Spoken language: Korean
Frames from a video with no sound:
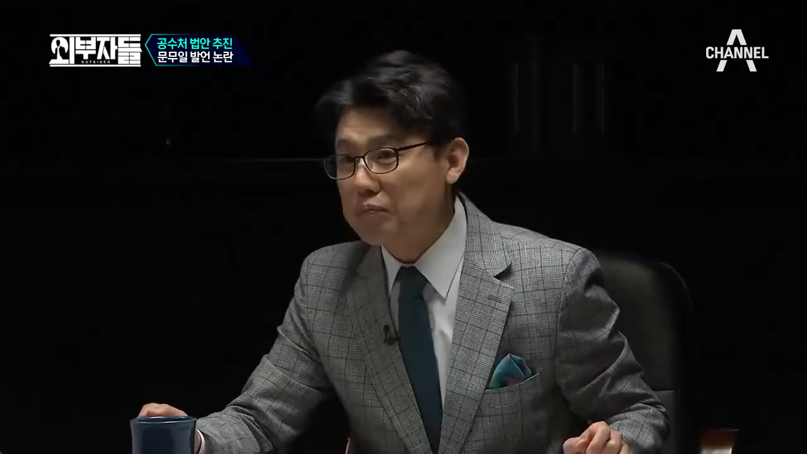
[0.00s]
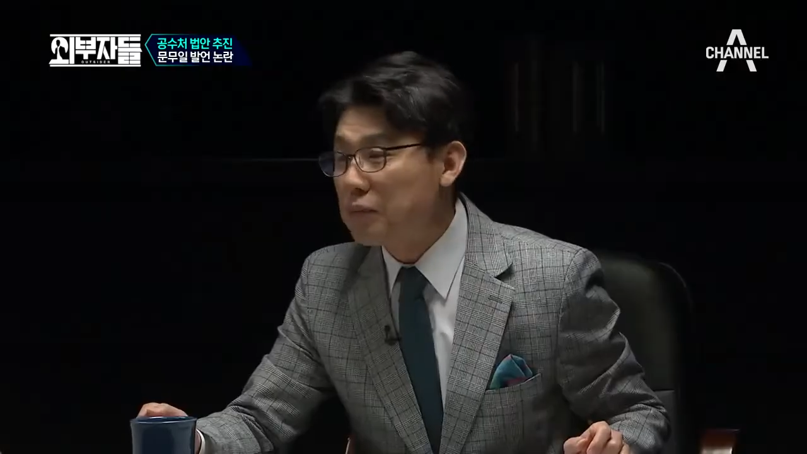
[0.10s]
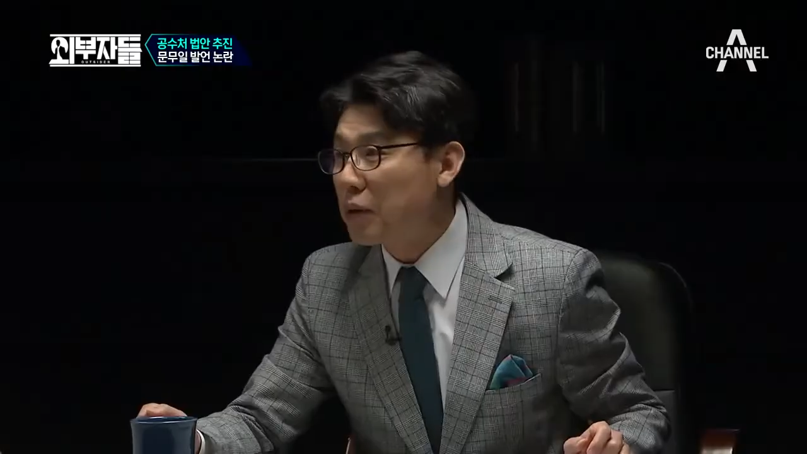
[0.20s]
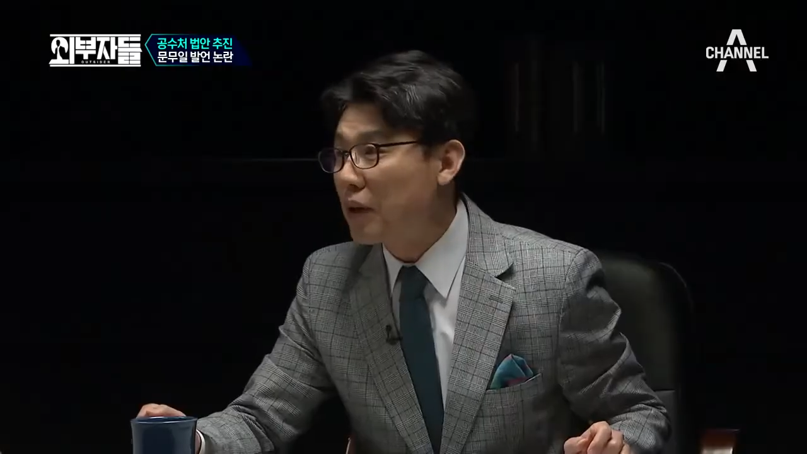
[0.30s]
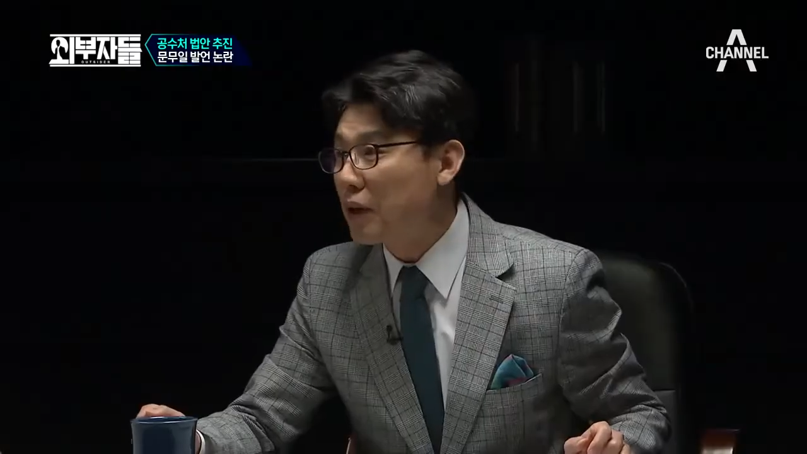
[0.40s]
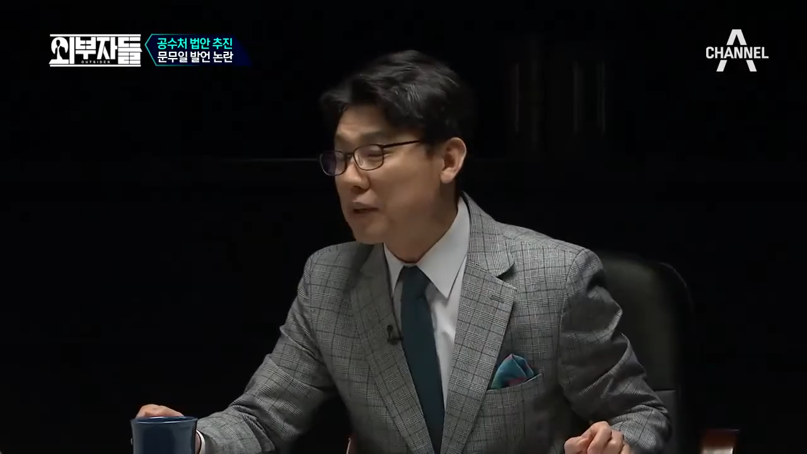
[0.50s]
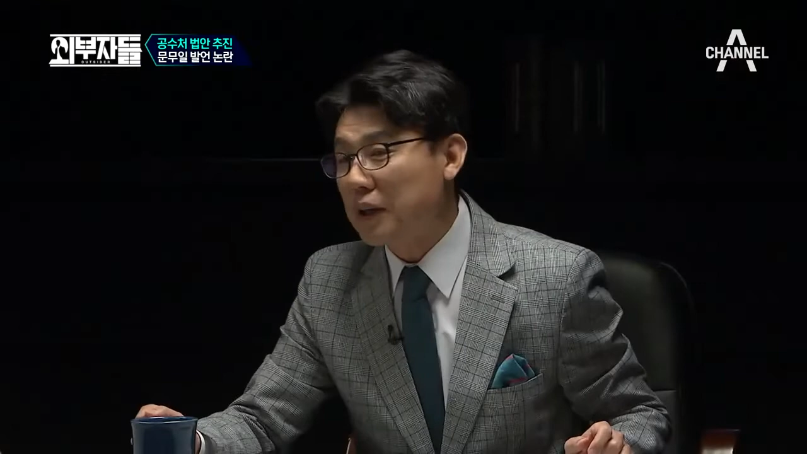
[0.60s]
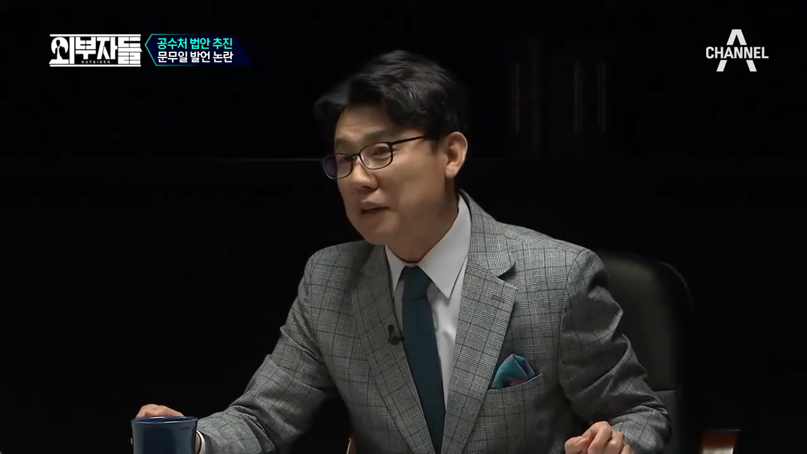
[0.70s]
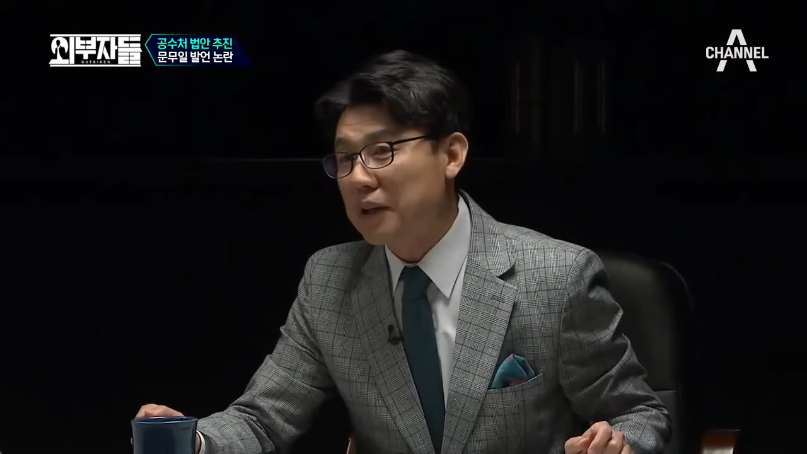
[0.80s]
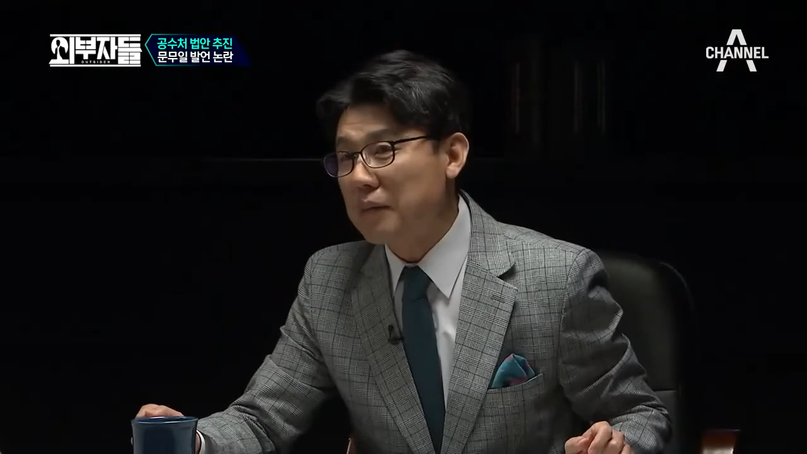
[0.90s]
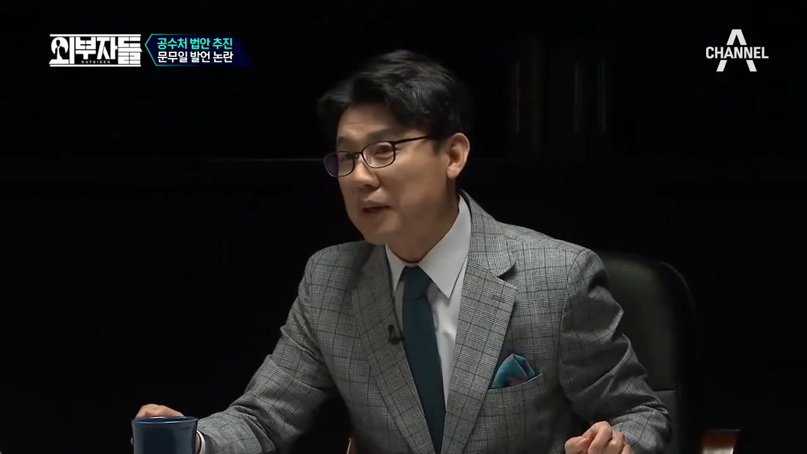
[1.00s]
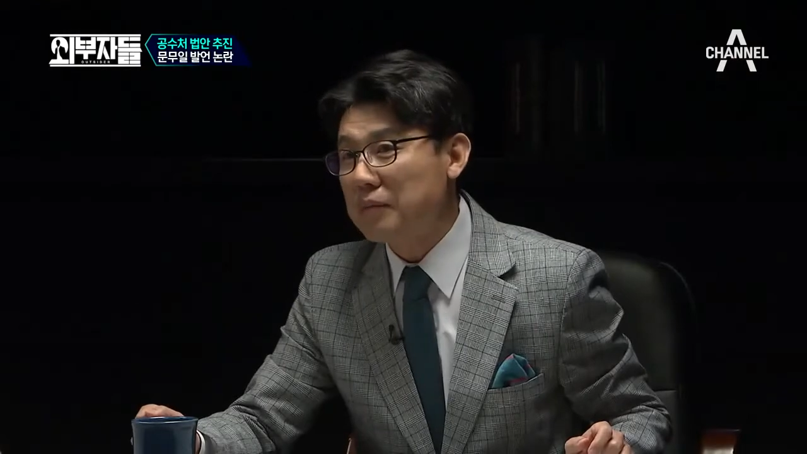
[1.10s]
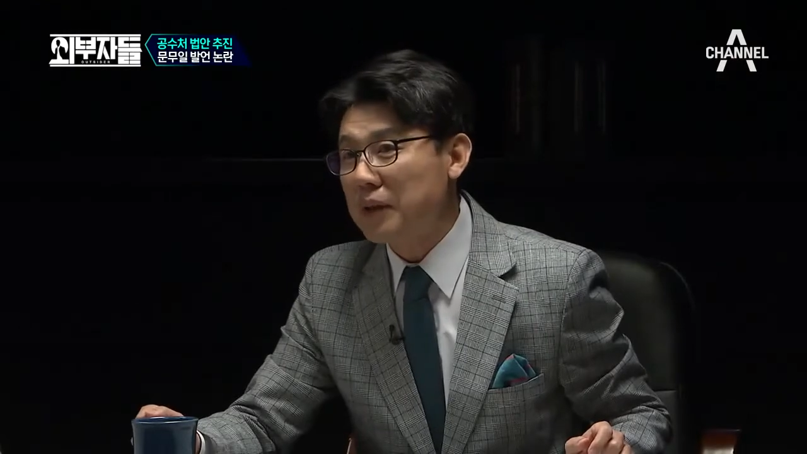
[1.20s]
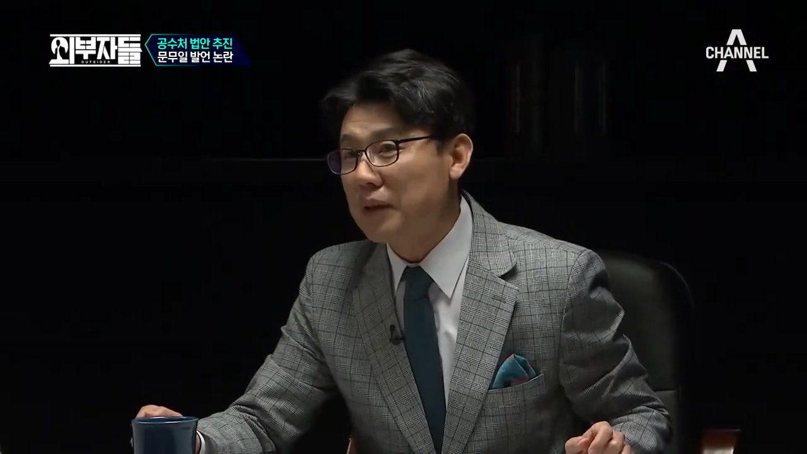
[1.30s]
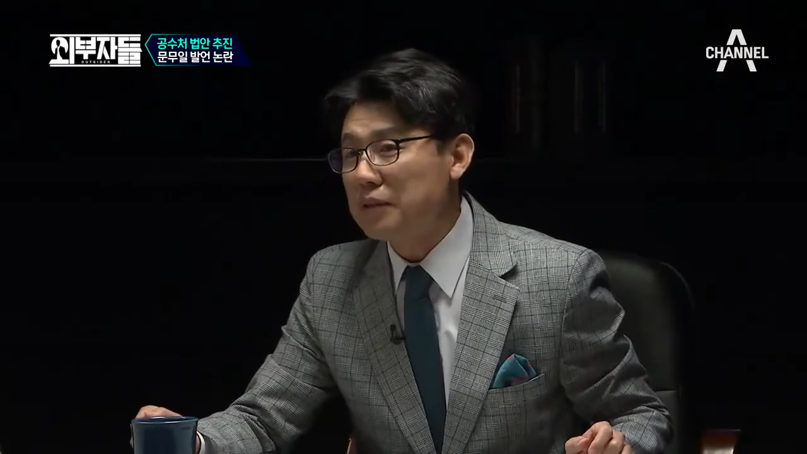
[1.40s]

불편하다고 얘기한단 말입니까?